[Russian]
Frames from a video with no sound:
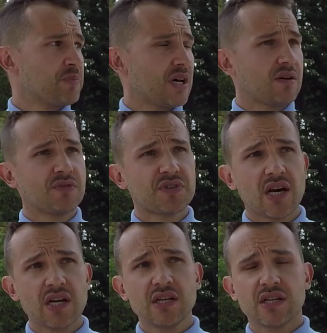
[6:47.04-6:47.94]
А,
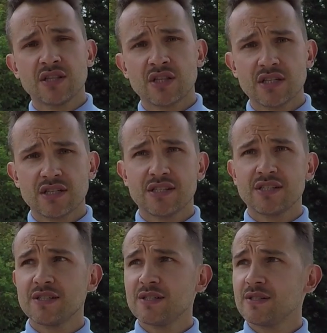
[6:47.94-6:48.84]
во-вторых,
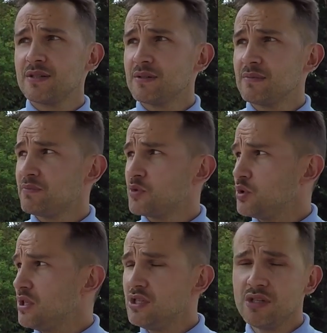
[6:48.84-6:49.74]
это ну,
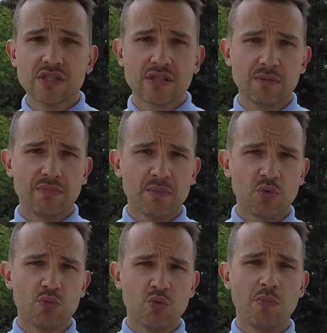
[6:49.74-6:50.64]
единственный, по-моему,